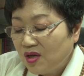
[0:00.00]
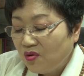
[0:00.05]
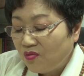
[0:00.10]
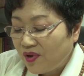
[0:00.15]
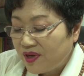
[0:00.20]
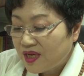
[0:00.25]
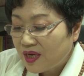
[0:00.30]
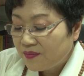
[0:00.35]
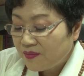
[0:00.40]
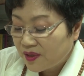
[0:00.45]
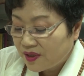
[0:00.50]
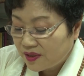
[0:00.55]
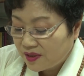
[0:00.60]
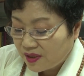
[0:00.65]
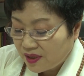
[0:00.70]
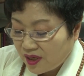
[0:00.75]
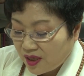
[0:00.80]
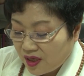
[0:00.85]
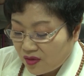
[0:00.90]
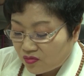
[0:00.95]

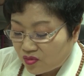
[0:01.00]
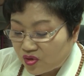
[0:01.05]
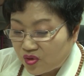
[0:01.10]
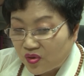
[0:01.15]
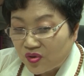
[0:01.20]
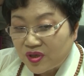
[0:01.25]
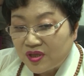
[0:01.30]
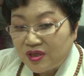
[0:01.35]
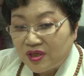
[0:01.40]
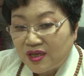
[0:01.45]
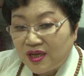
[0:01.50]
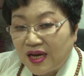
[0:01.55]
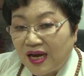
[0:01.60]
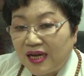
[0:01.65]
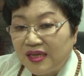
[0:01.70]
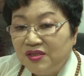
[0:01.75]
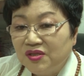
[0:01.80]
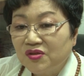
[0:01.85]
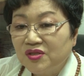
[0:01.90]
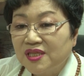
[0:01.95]
왜냐하면 무속인들이
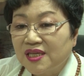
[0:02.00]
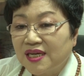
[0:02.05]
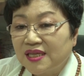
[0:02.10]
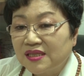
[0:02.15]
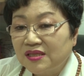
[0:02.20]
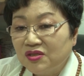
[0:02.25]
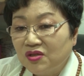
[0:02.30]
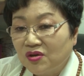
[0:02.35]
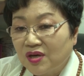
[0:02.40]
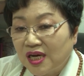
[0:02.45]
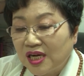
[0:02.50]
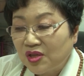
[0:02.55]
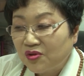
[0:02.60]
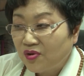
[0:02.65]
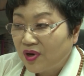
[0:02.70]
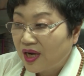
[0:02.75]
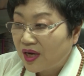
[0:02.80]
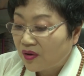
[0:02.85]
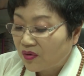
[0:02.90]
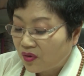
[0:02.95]
안정자 같은
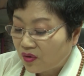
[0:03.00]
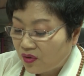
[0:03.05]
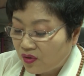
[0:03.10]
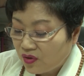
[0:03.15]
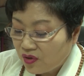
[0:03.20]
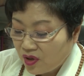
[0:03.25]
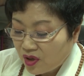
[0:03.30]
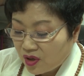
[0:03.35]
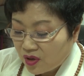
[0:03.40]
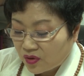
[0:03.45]
역할도 하고